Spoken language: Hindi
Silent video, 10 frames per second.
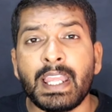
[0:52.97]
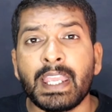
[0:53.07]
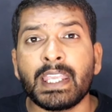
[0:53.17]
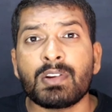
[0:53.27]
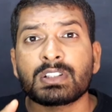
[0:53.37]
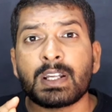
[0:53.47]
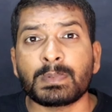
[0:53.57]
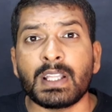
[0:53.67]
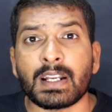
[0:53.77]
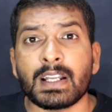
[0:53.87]
नहीं आएंगे और
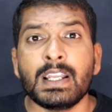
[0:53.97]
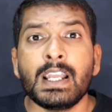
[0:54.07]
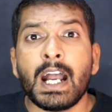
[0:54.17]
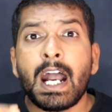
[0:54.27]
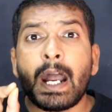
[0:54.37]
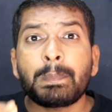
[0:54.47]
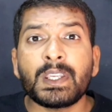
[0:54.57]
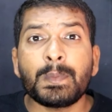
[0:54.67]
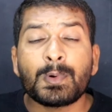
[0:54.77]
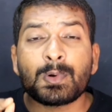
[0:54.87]
तब तक
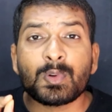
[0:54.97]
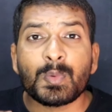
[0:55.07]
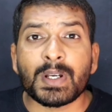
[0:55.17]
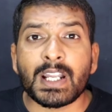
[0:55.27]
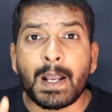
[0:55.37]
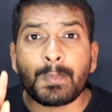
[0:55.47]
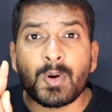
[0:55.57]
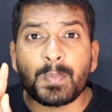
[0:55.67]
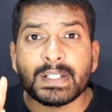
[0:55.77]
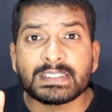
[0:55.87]
आपकी फ़ोटो पर
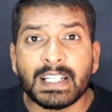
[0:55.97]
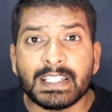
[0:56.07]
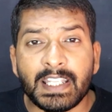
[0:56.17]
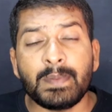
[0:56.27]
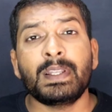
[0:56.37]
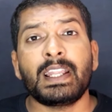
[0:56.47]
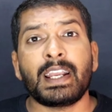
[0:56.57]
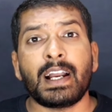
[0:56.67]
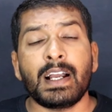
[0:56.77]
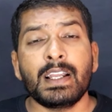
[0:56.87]
आपको पैसा नहीं
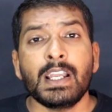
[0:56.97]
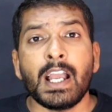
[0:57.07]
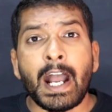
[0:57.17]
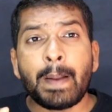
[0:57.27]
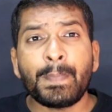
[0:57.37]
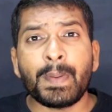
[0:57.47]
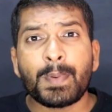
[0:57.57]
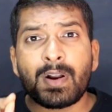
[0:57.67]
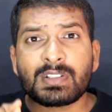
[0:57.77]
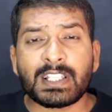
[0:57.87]
मिलेगा आपने
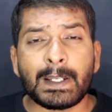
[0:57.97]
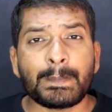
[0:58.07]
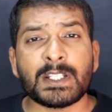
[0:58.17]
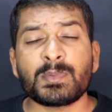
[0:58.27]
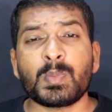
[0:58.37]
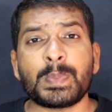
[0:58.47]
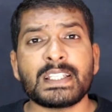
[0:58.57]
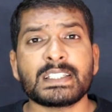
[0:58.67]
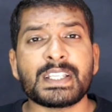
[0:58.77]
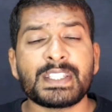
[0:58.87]
बहुत सारे फेसबुक
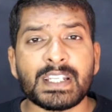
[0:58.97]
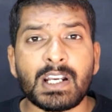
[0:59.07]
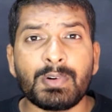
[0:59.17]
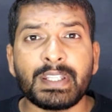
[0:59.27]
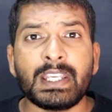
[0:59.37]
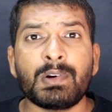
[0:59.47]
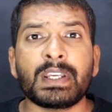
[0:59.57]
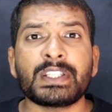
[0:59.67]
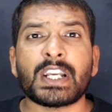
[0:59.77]
पेज ऐसे चेकआउट किए होंगे